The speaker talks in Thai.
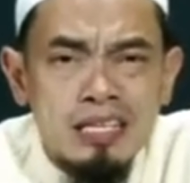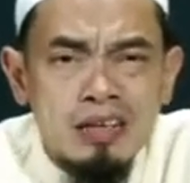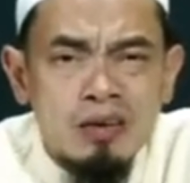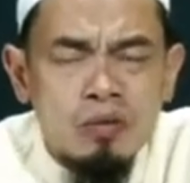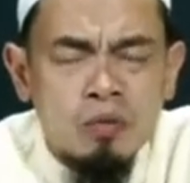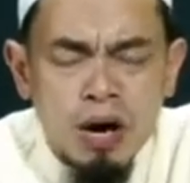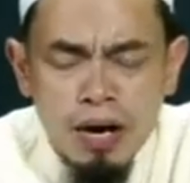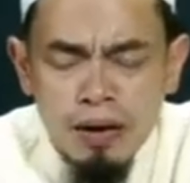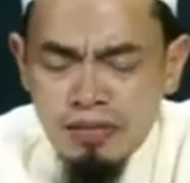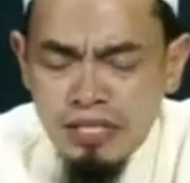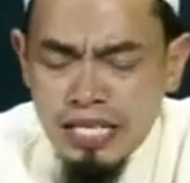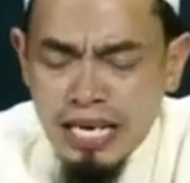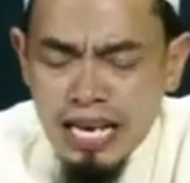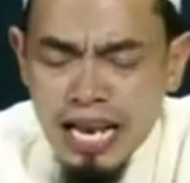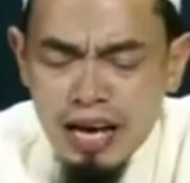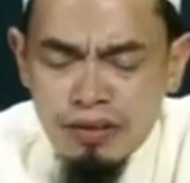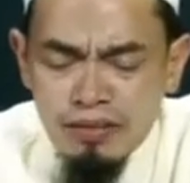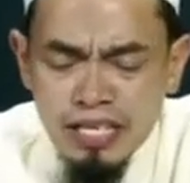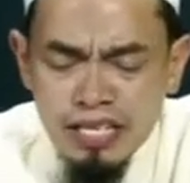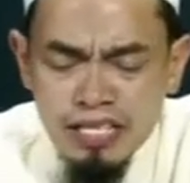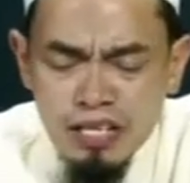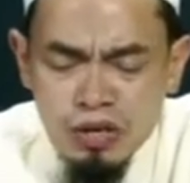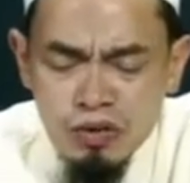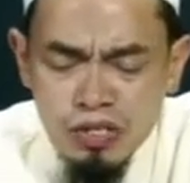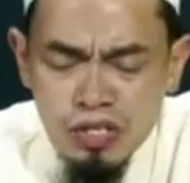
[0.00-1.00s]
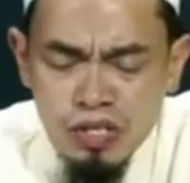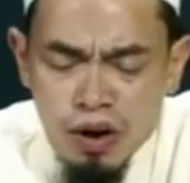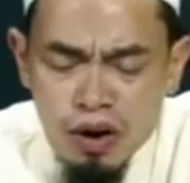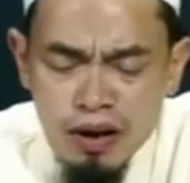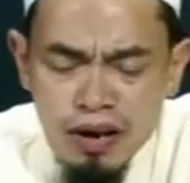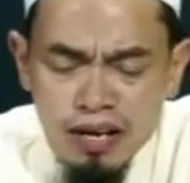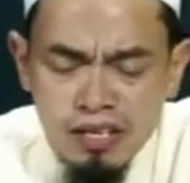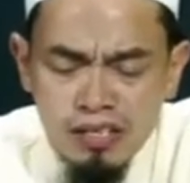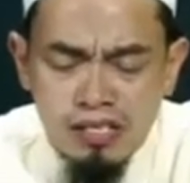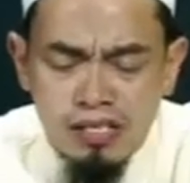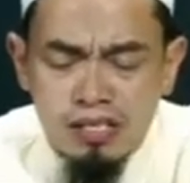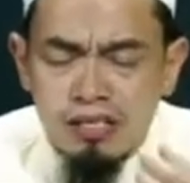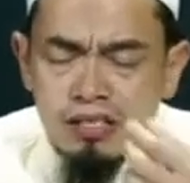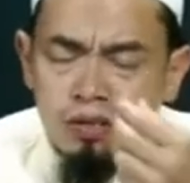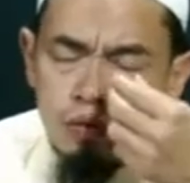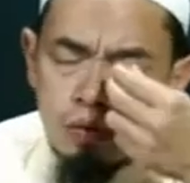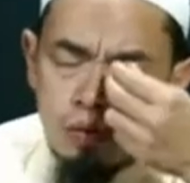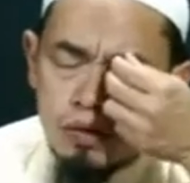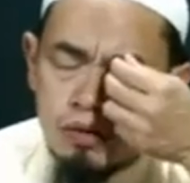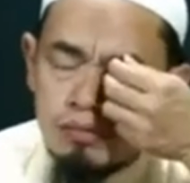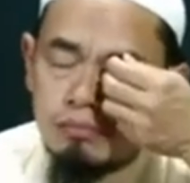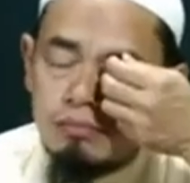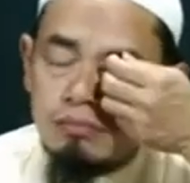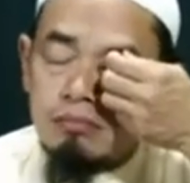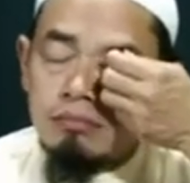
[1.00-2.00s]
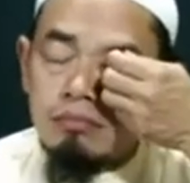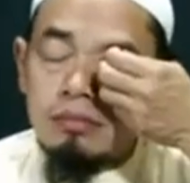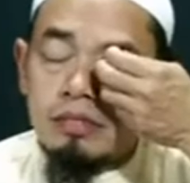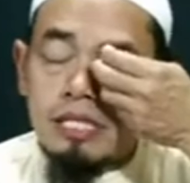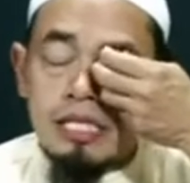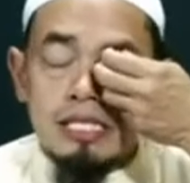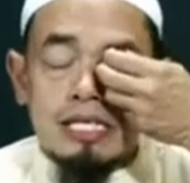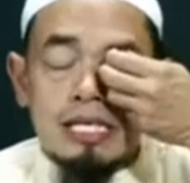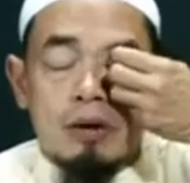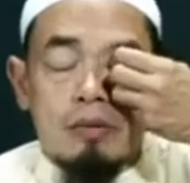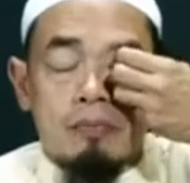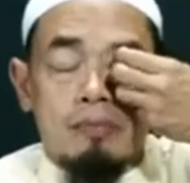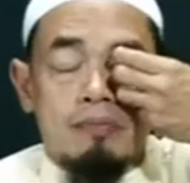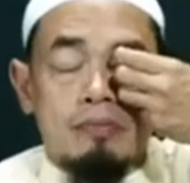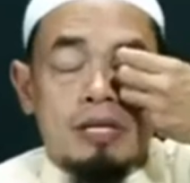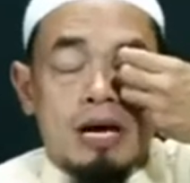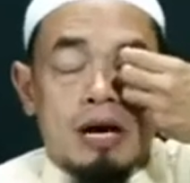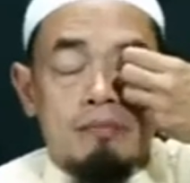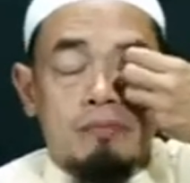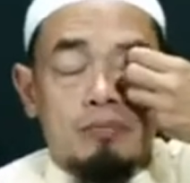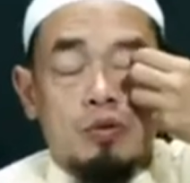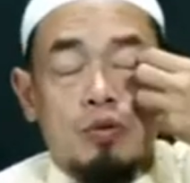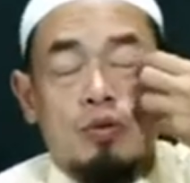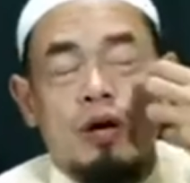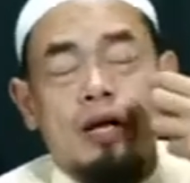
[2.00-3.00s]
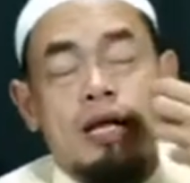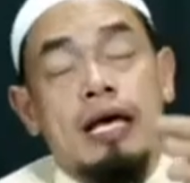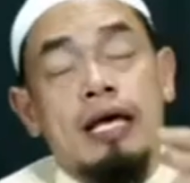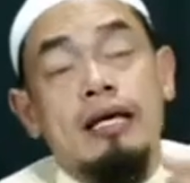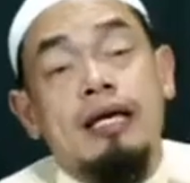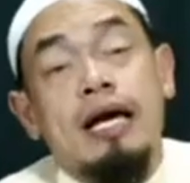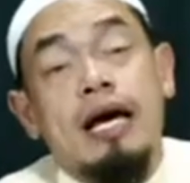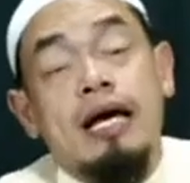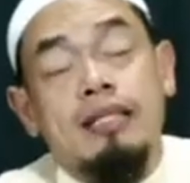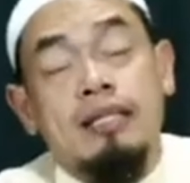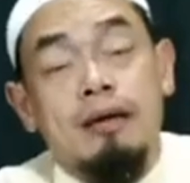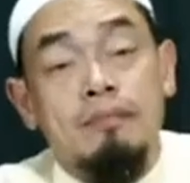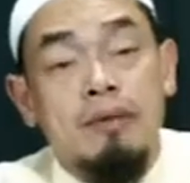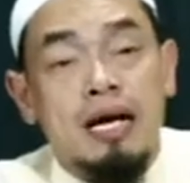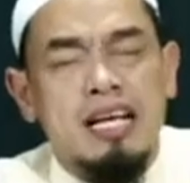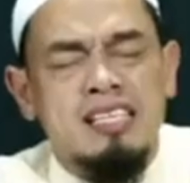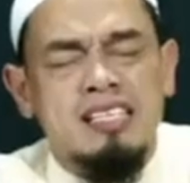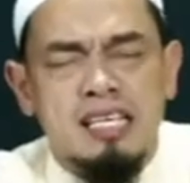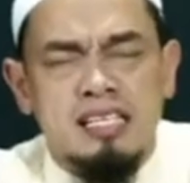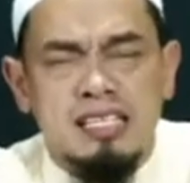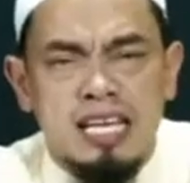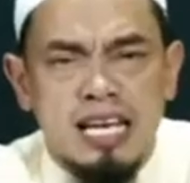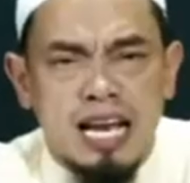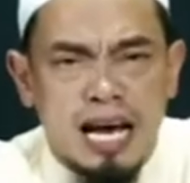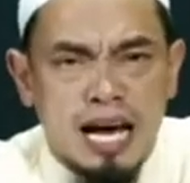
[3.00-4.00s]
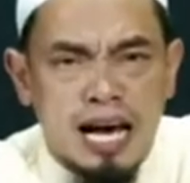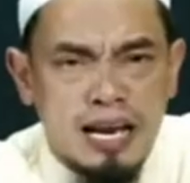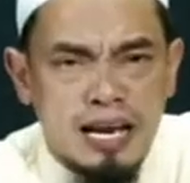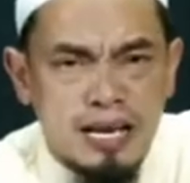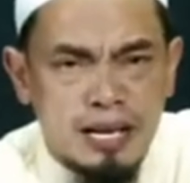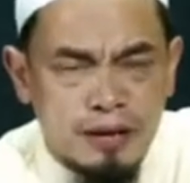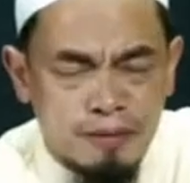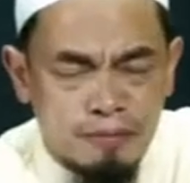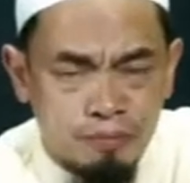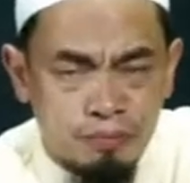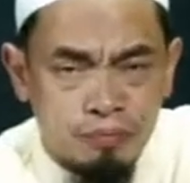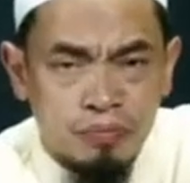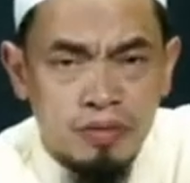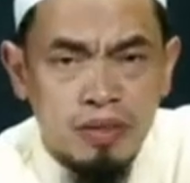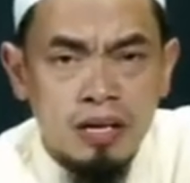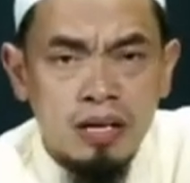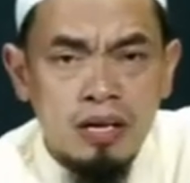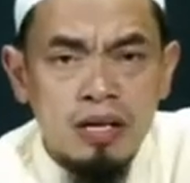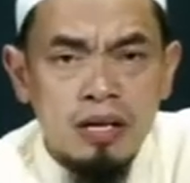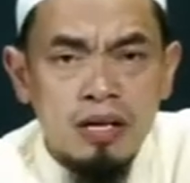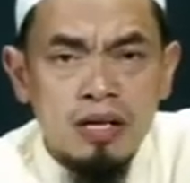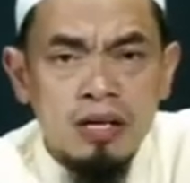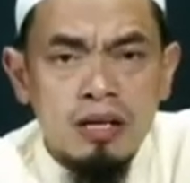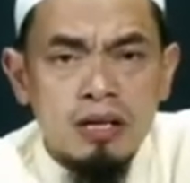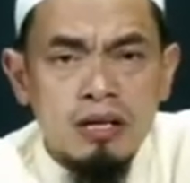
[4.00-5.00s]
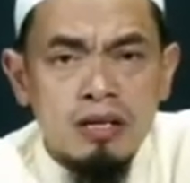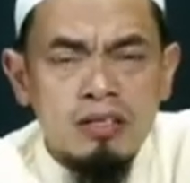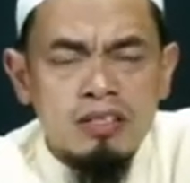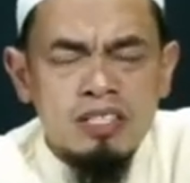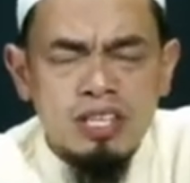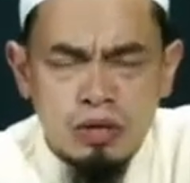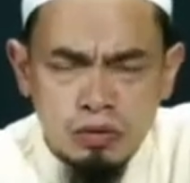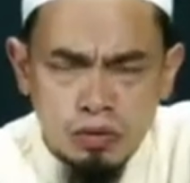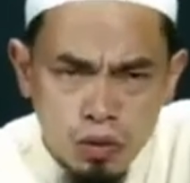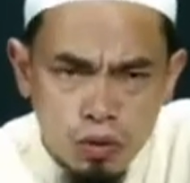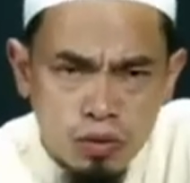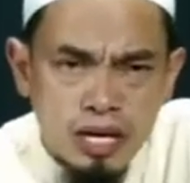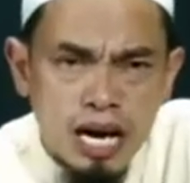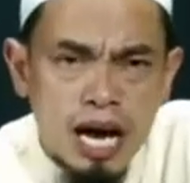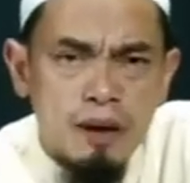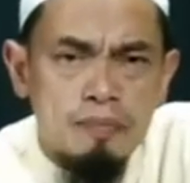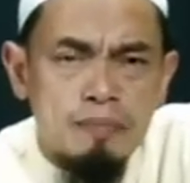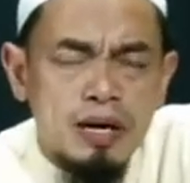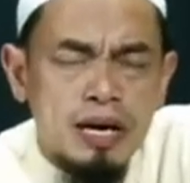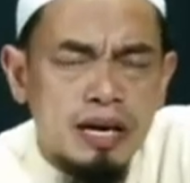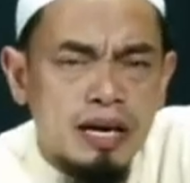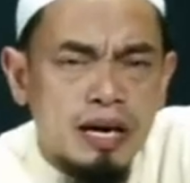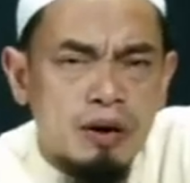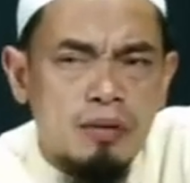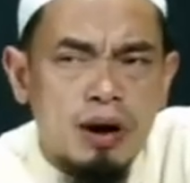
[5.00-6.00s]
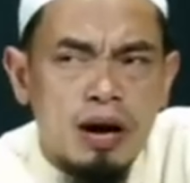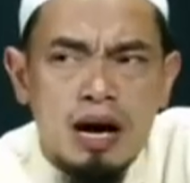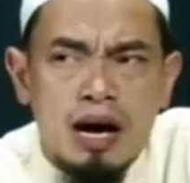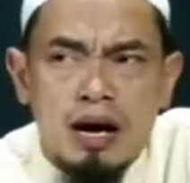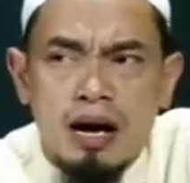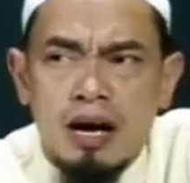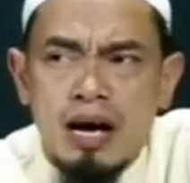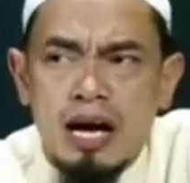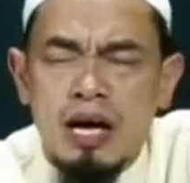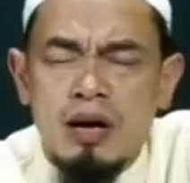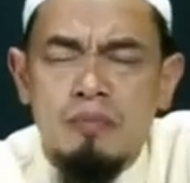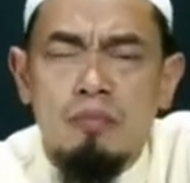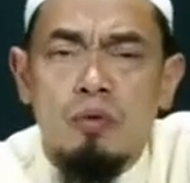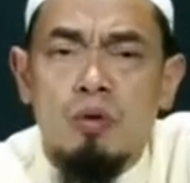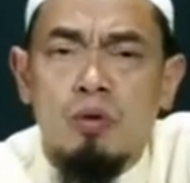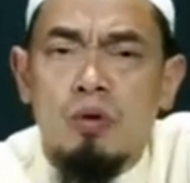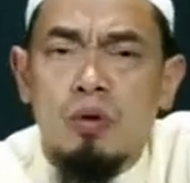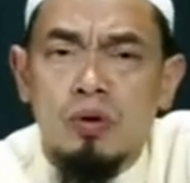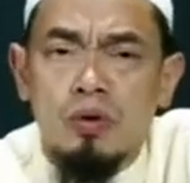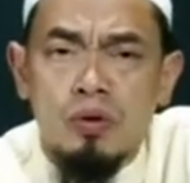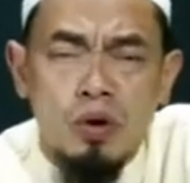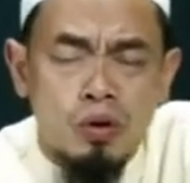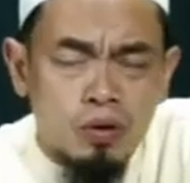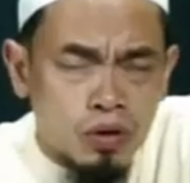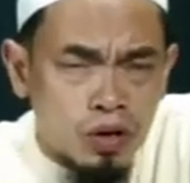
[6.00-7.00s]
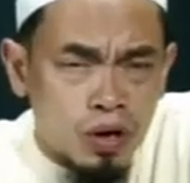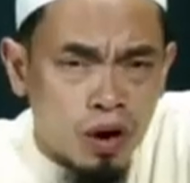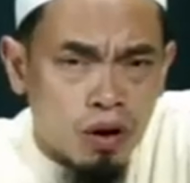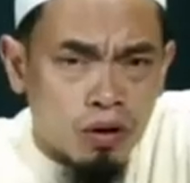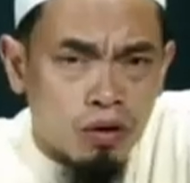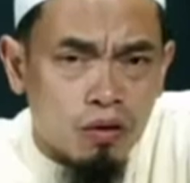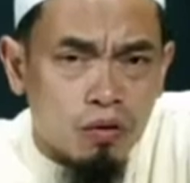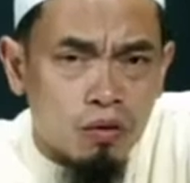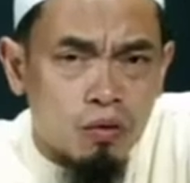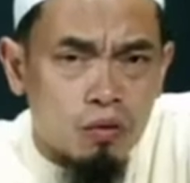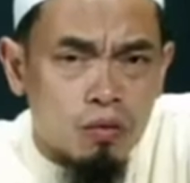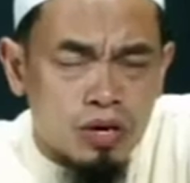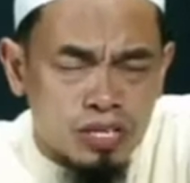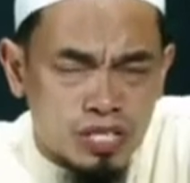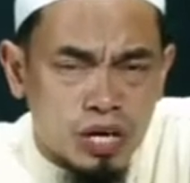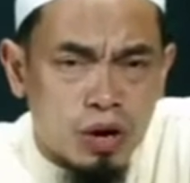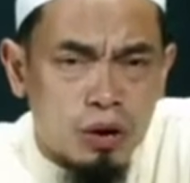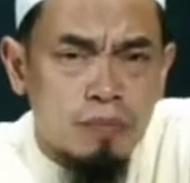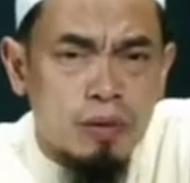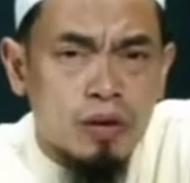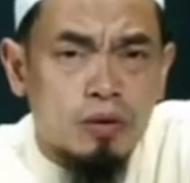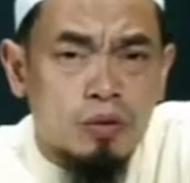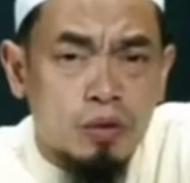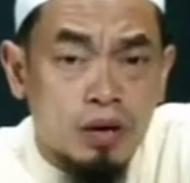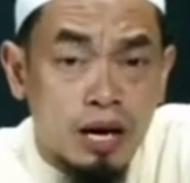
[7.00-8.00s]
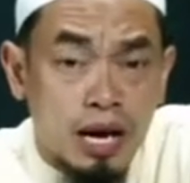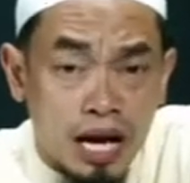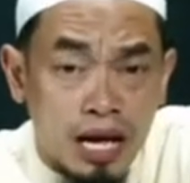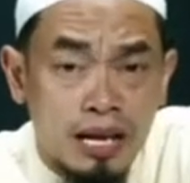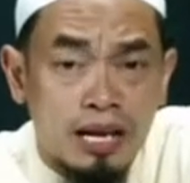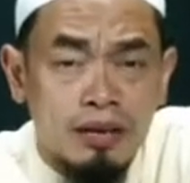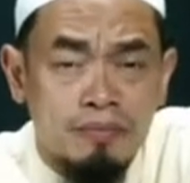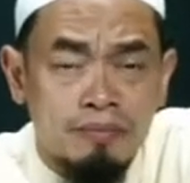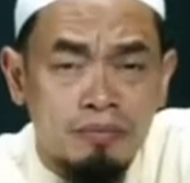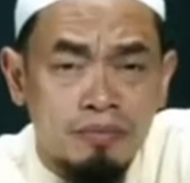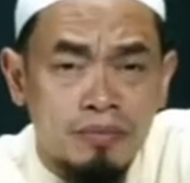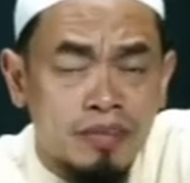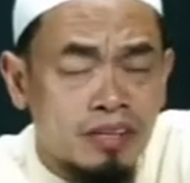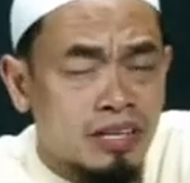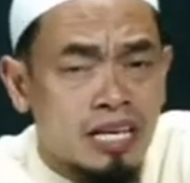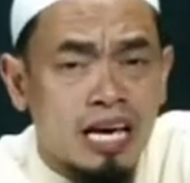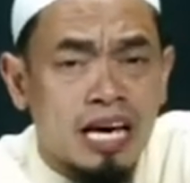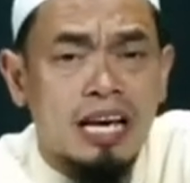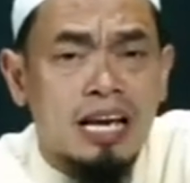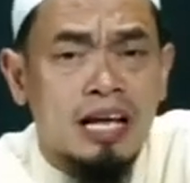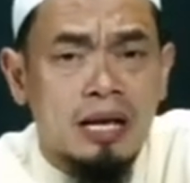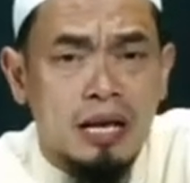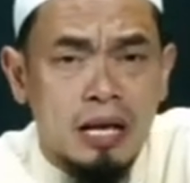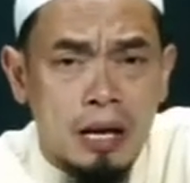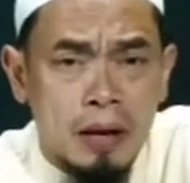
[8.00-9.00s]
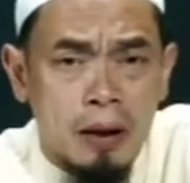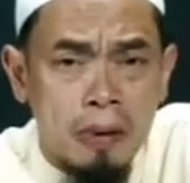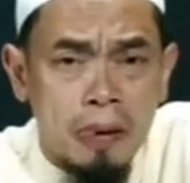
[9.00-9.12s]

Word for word: ความจริงแล้วที่เจ้าสอนหนังสือคนที่เจ้าทำตัวในการทำงานศาสนาเนี่ยเจ้าต้องการเพียงแค่ว่าให้ผู้คนยกย่องว่าเจ้าเป็นคนอาเลมแค่นั้นเอง